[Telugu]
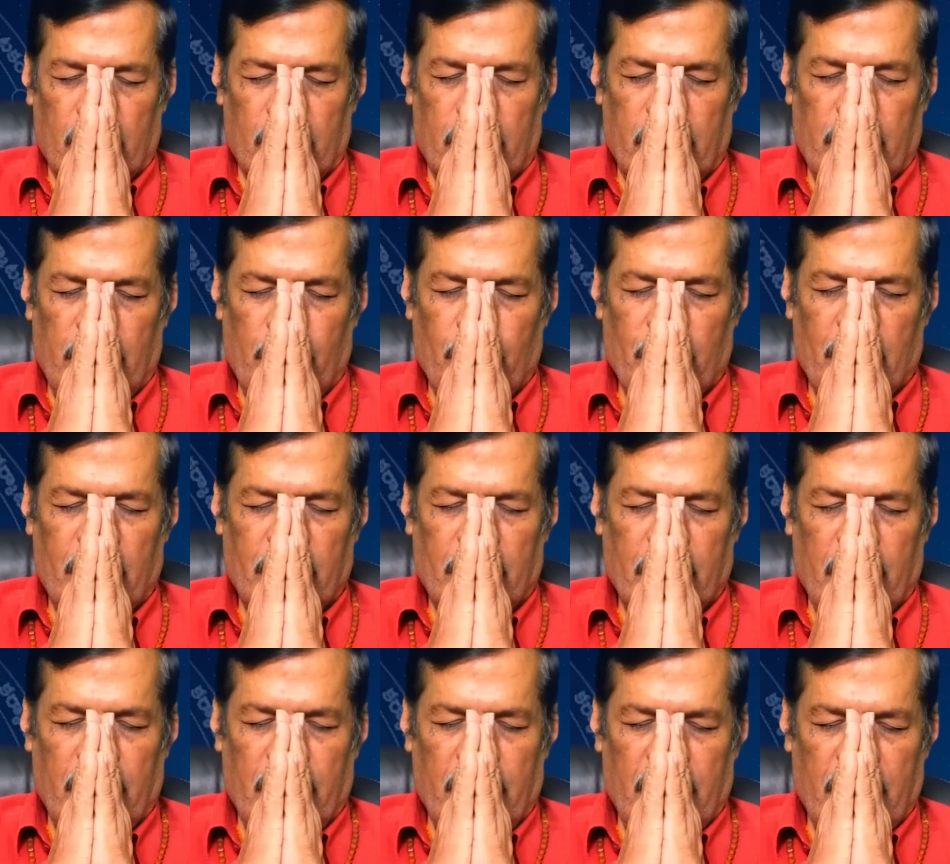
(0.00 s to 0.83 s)

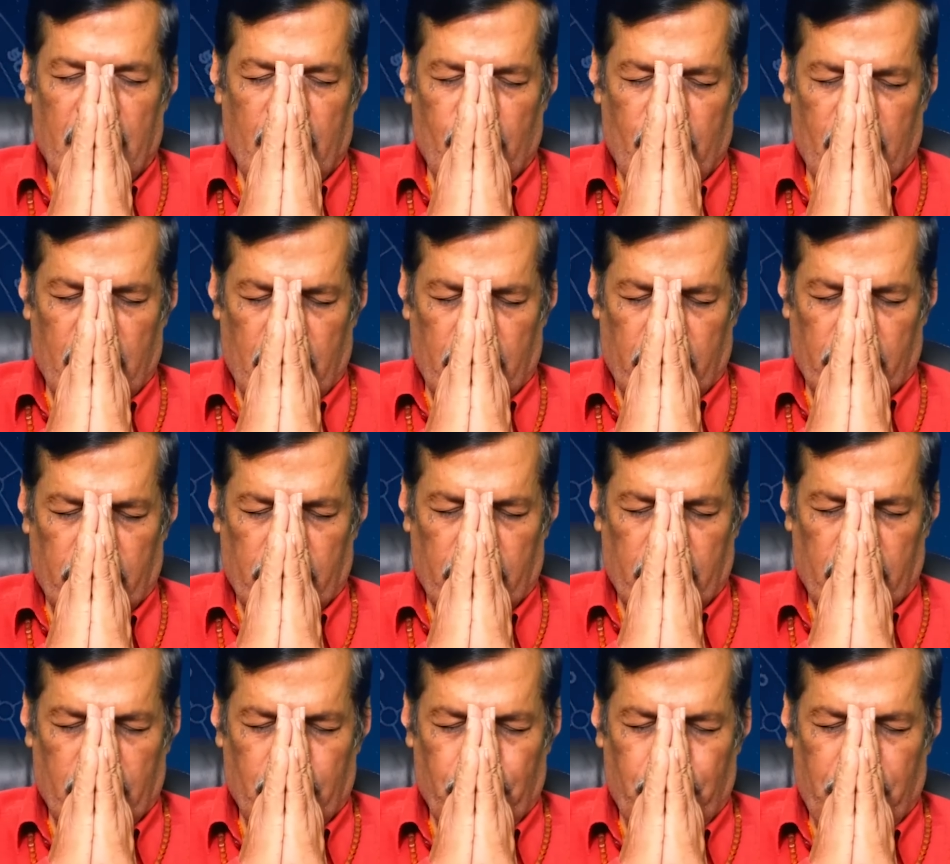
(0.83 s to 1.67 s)
శ్రీమాత్రే నమ
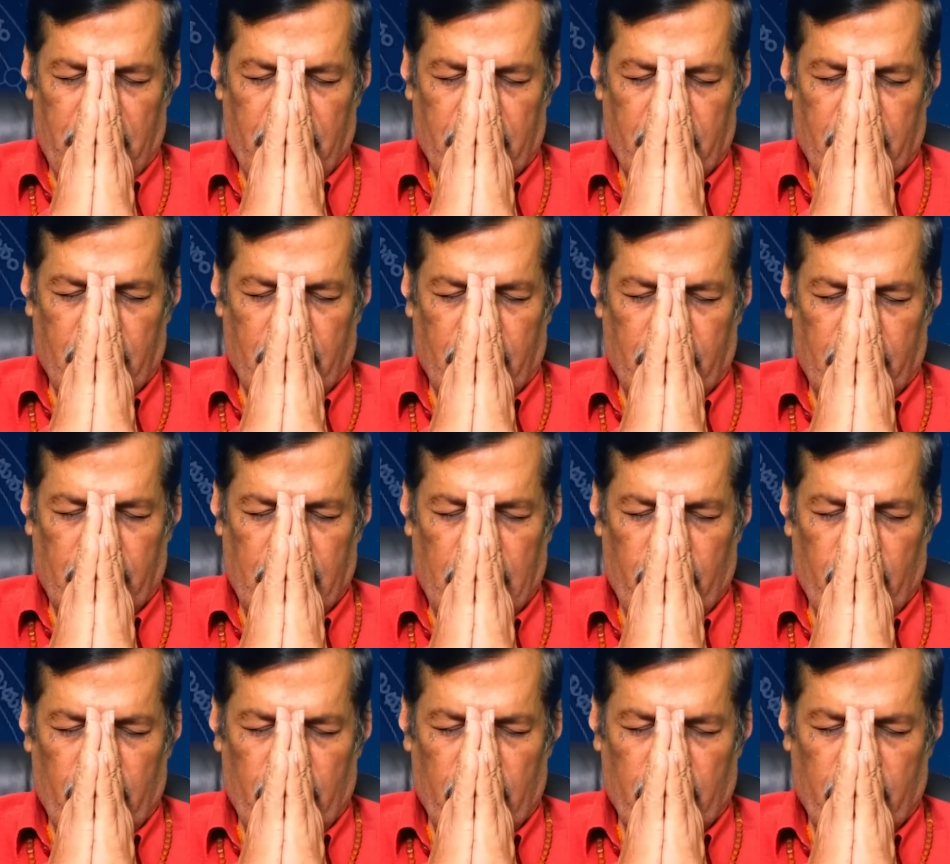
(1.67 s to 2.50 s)
ప్రేక్షక
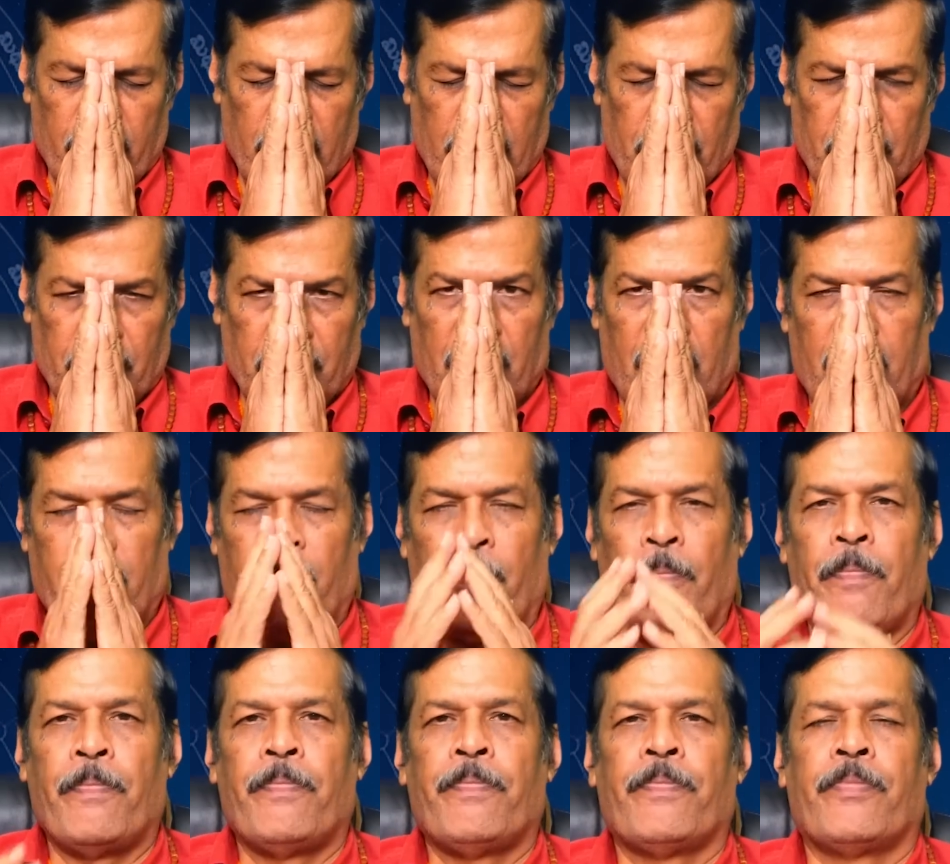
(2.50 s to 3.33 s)
దేవుళ్లకు నమస్కారం
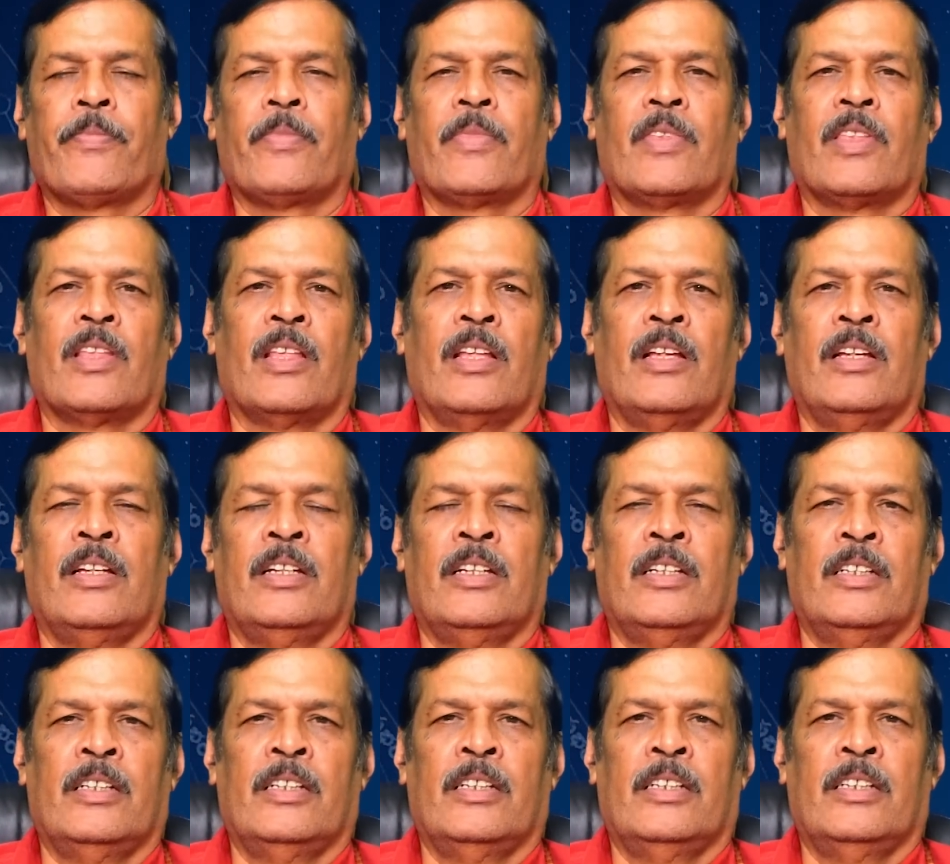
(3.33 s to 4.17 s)

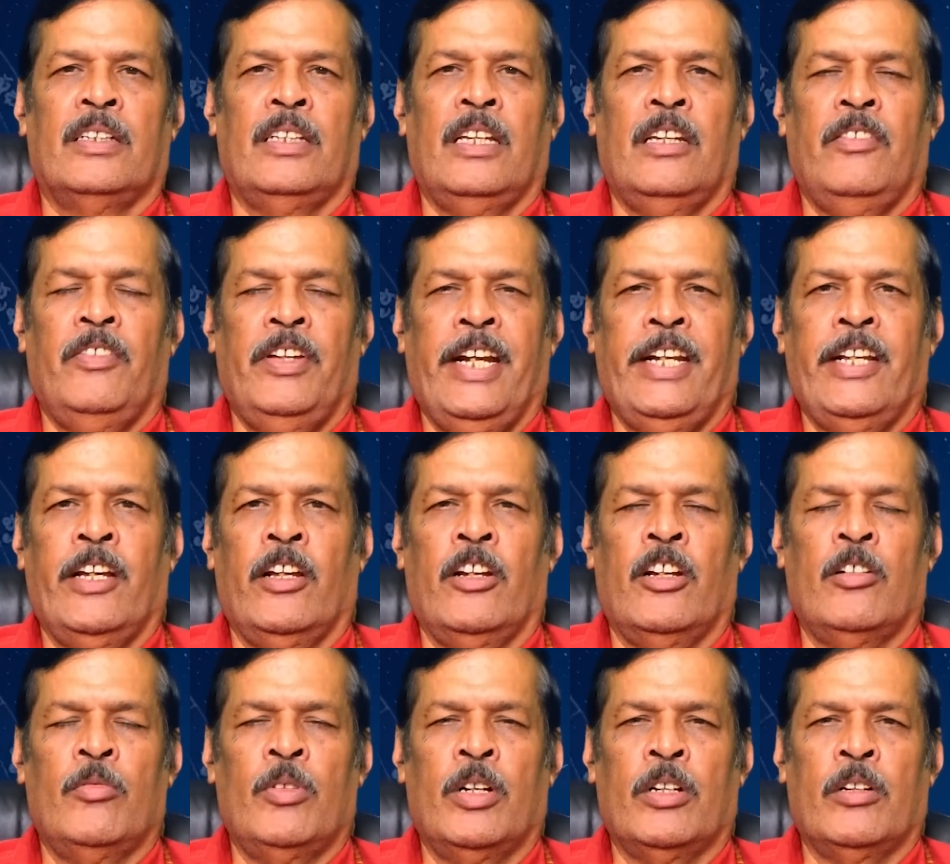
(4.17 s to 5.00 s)
ఈ
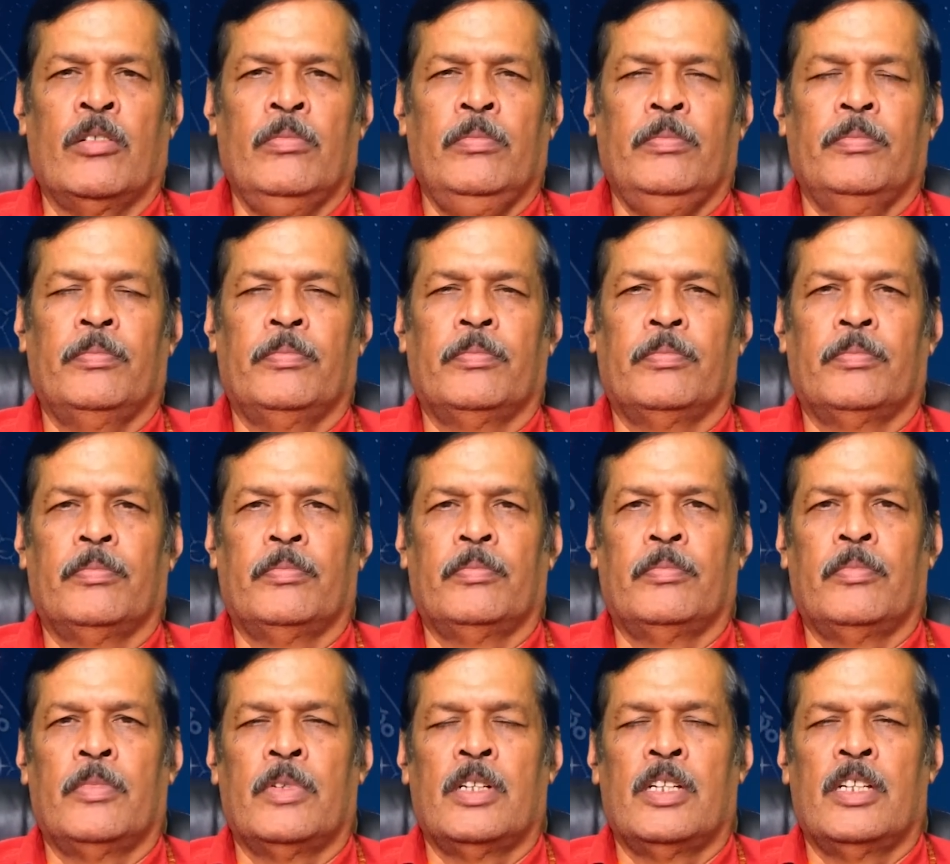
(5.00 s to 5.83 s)
వీడియోలో మనం
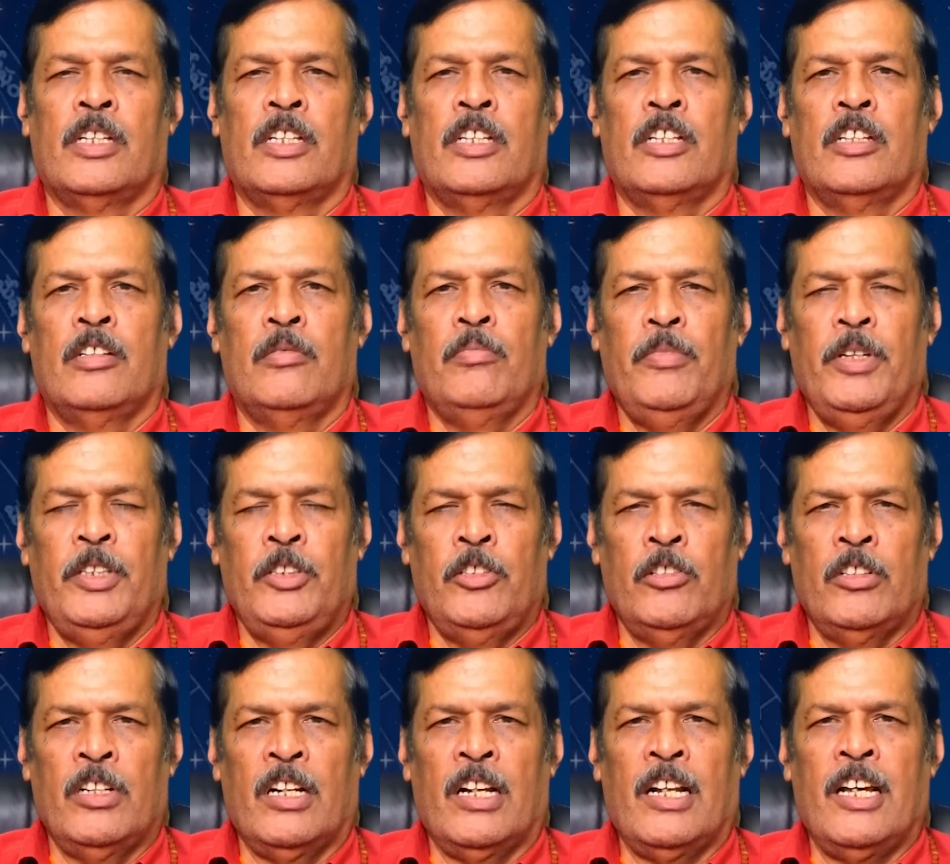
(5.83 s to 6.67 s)

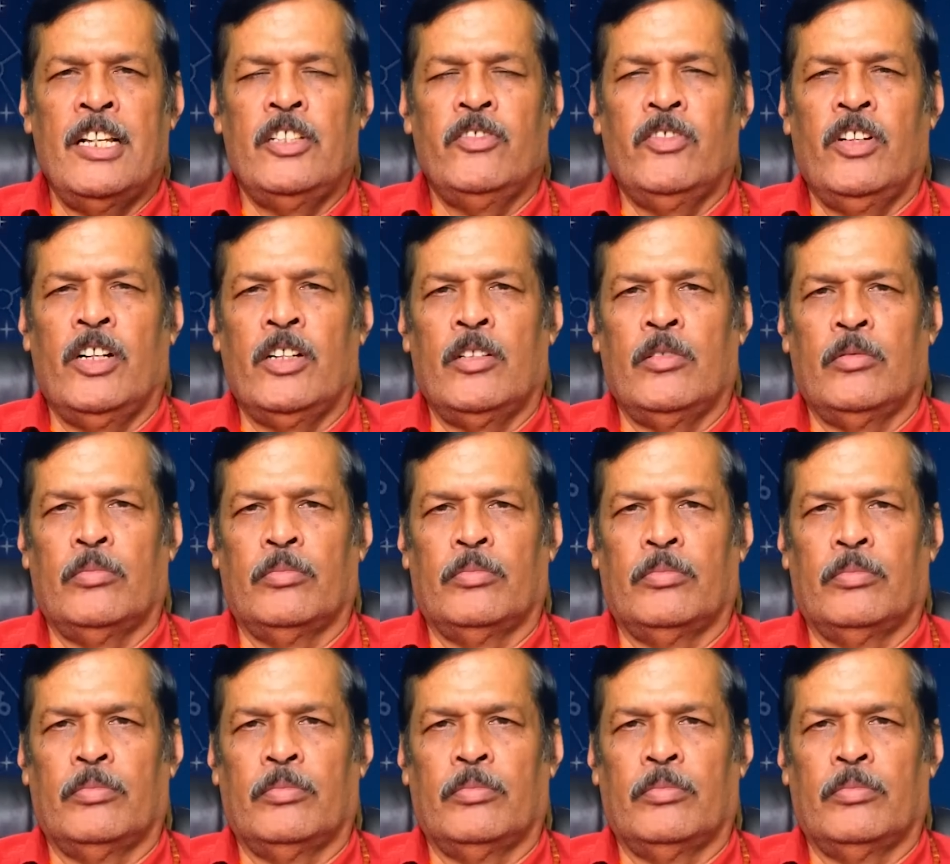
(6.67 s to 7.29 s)
మిథున రాశివారు